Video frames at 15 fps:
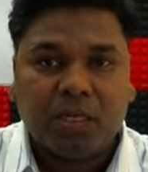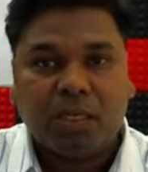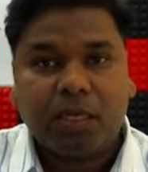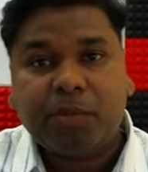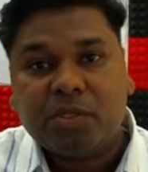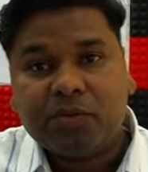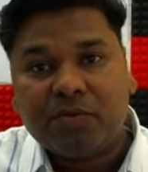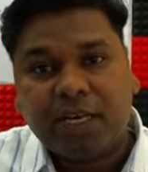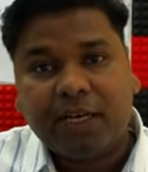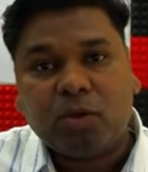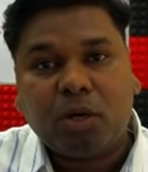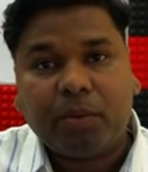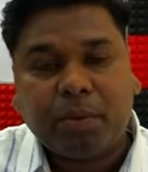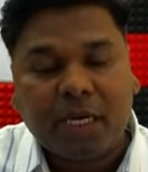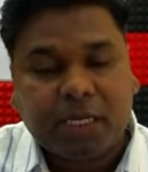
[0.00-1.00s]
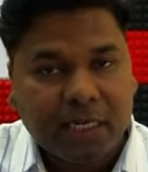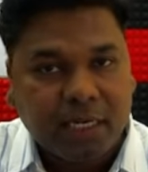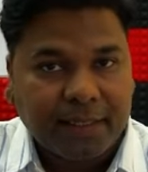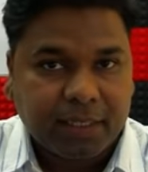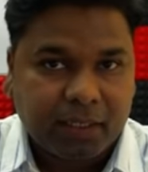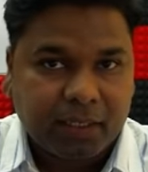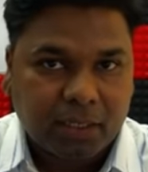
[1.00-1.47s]
तब इस फाइल को आप कैसे
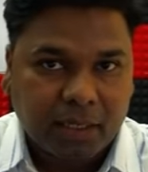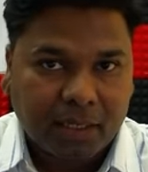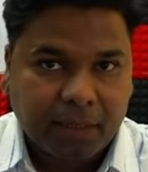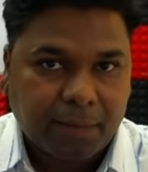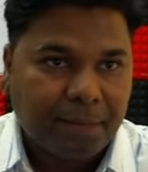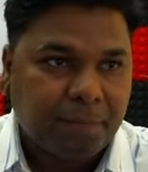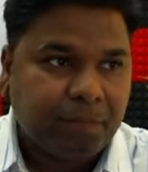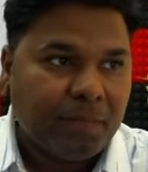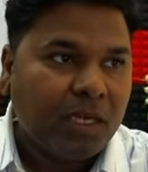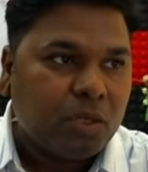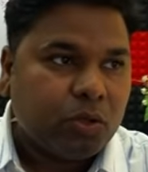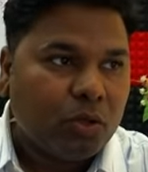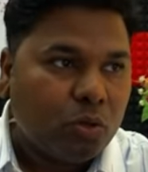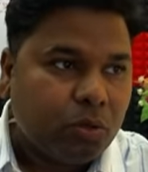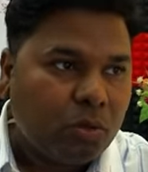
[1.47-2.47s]
एडिट करेंगे तो